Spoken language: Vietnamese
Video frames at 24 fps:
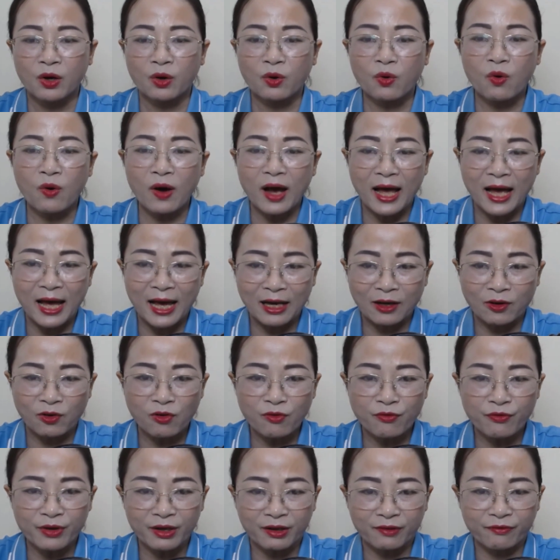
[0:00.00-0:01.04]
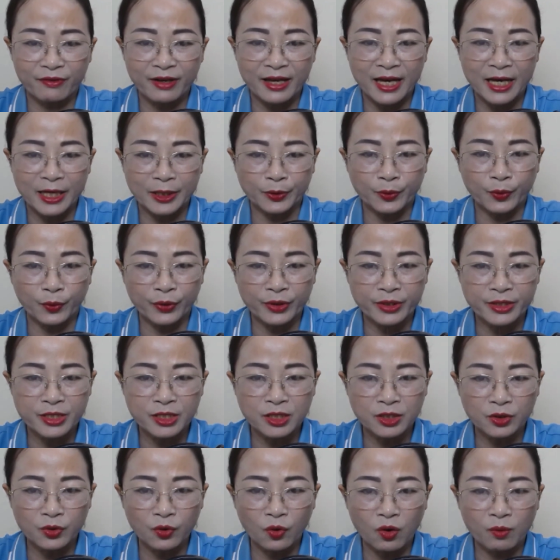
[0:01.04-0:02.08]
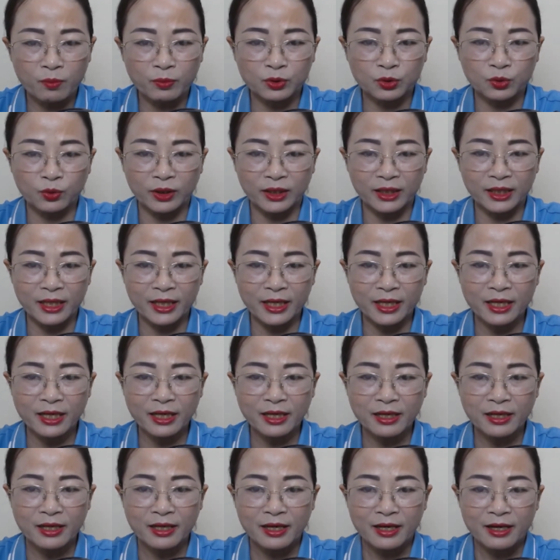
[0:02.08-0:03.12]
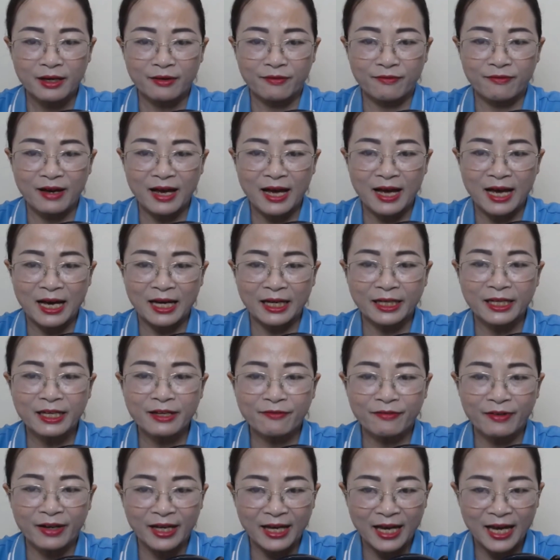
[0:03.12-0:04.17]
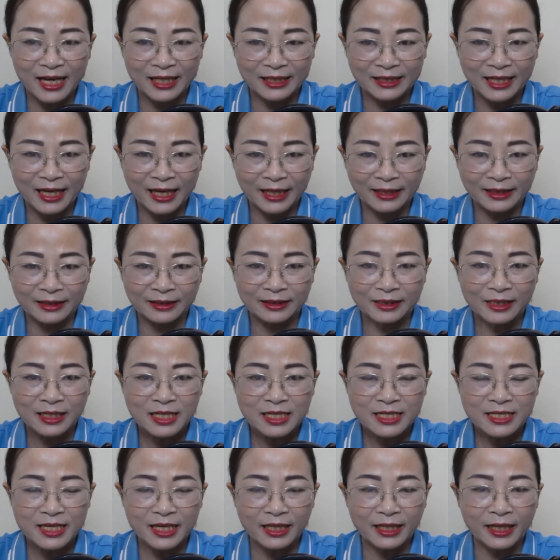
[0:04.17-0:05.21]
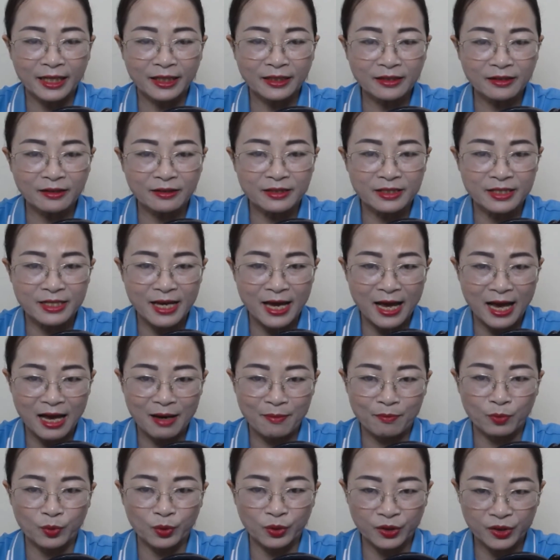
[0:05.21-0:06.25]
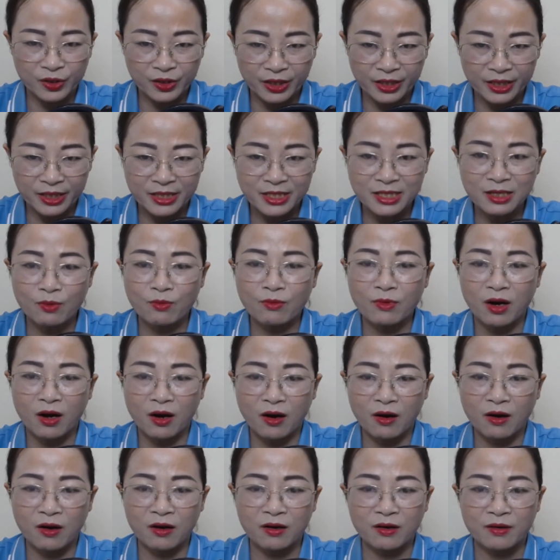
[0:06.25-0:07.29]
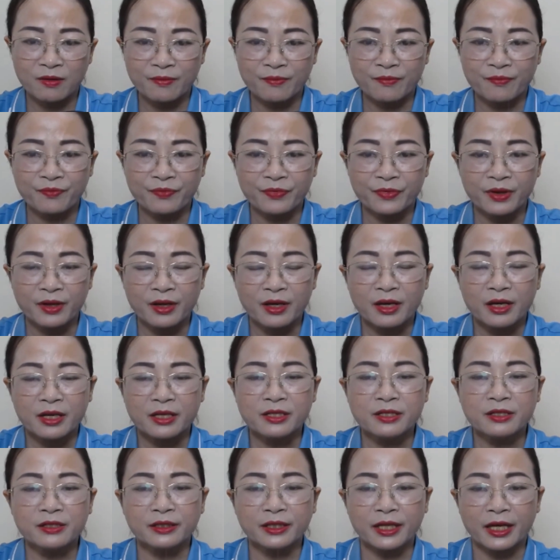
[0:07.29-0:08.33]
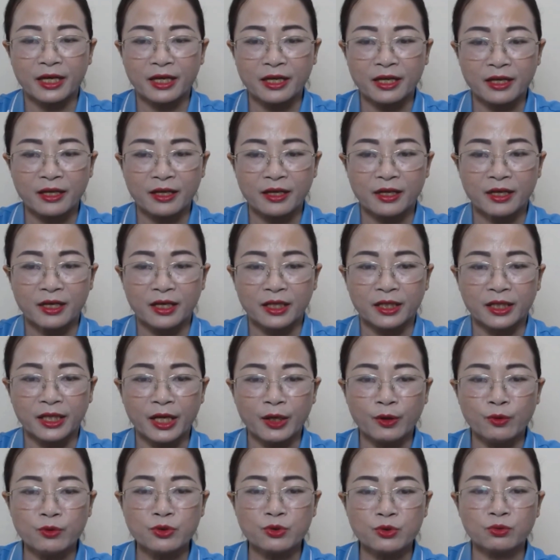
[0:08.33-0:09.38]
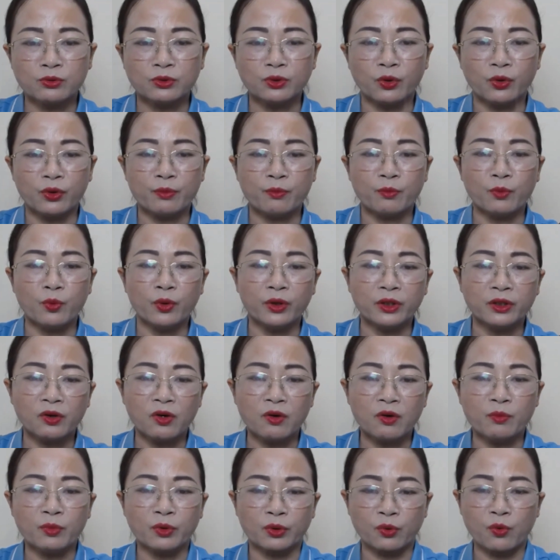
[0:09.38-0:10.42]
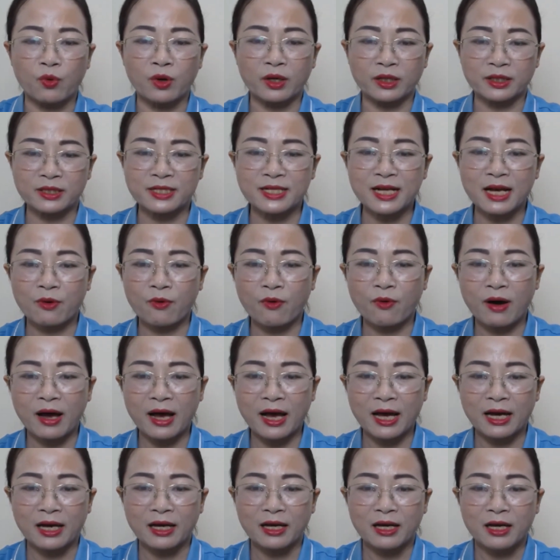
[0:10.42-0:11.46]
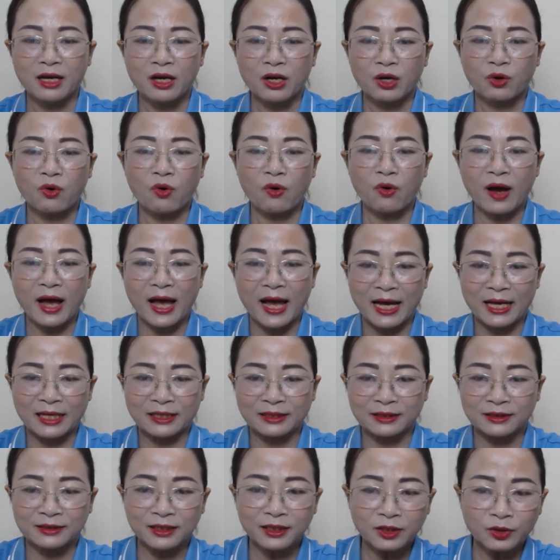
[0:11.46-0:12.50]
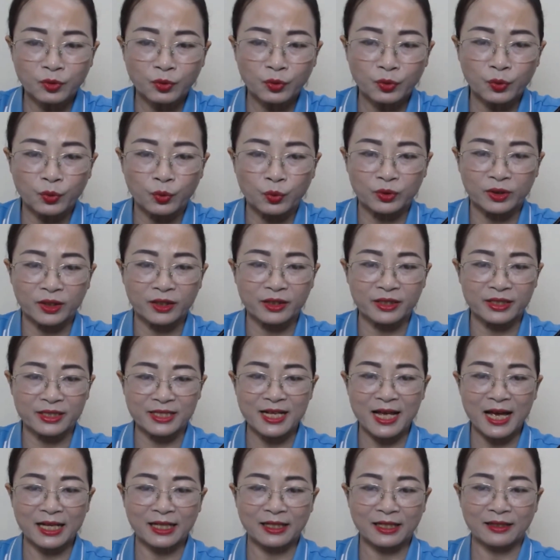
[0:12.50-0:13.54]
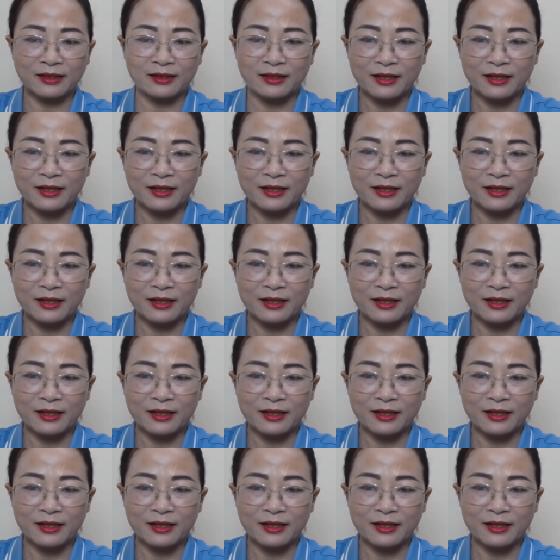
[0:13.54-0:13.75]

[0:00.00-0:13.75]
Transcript: Cô ả có việc về Hà Nội chừng độ một tuần lễ và khi về Hà Thành sẽ đến ở nhà một người trong họ. Như thế, nếu chúng tôi muốn có một cuộc răng hoa, cô ả rất có đủ thời gian